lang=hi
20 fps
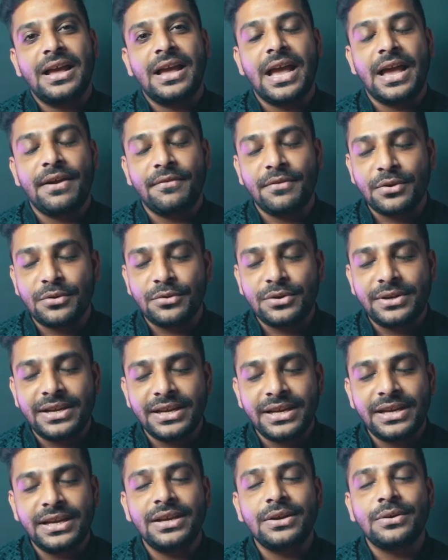हैव अ गुड
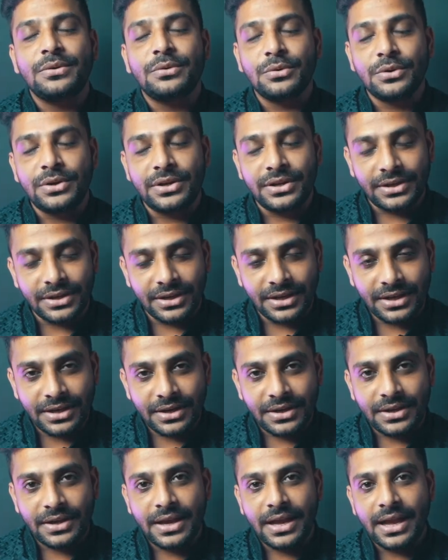डे गुड ईयर
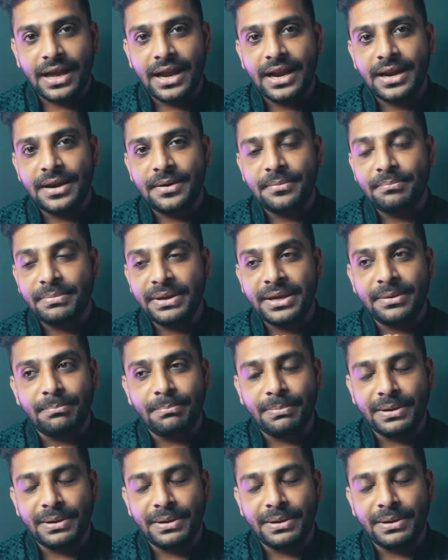एंड बी